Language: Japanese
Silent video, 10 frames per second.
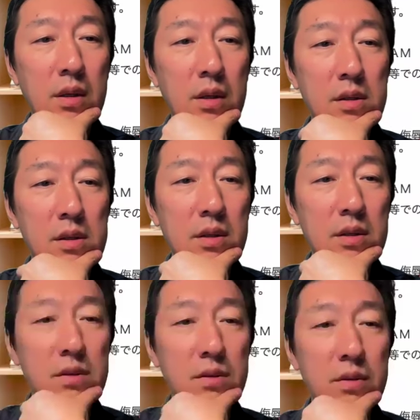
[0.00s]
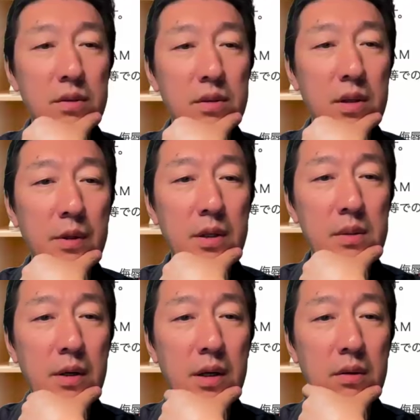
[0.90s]
SNS 等を通じた皆
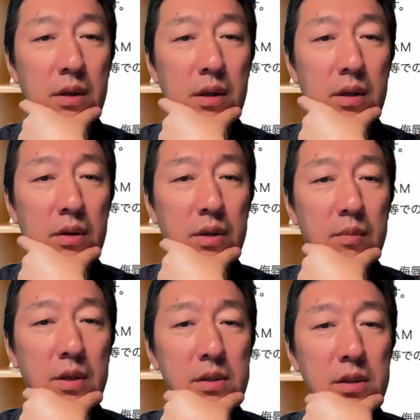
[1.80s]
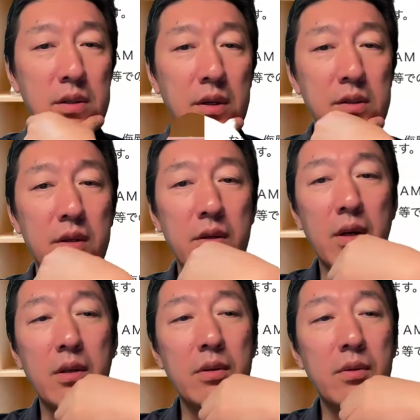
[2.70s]
様からの激励応援メッセージはアスリート、
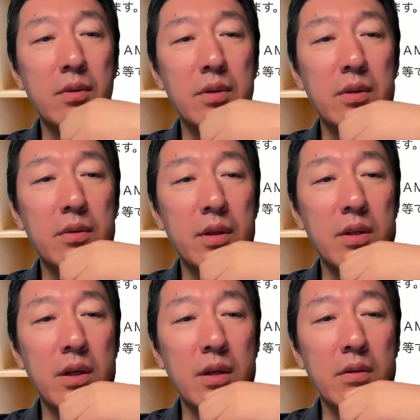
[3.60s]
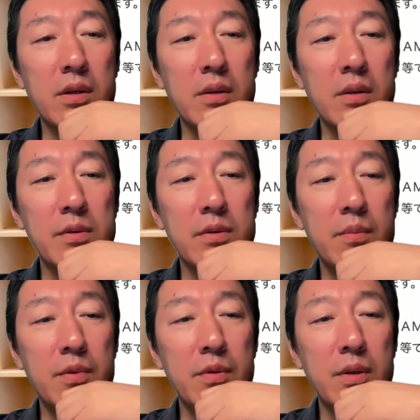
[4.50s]
監督、コーチへの大きな力となっています。その一方